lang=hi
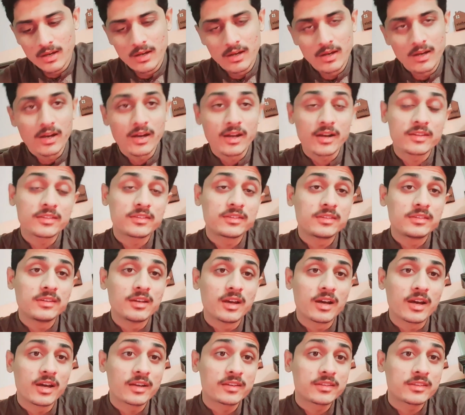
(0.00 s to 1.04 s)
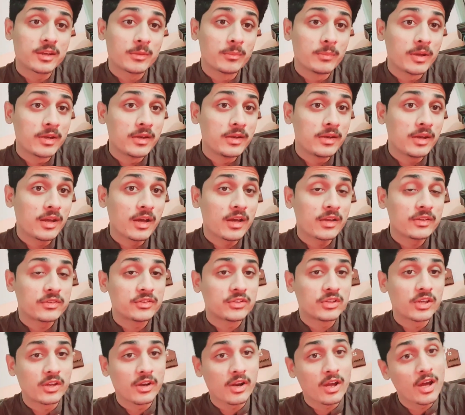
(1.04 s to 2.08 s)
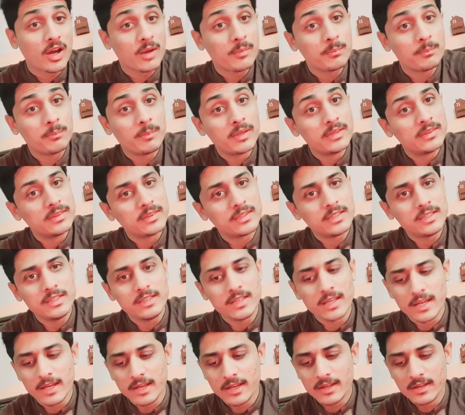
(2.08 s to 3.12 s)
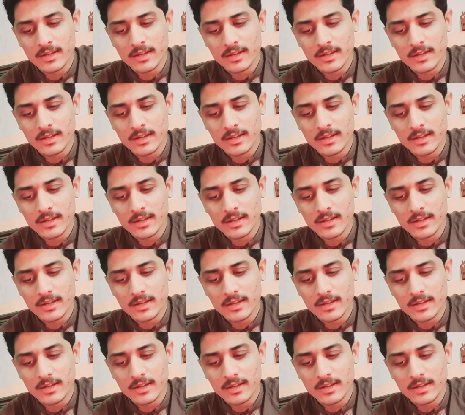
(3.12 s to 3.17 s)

हर हर तमन्ना शराब बनती है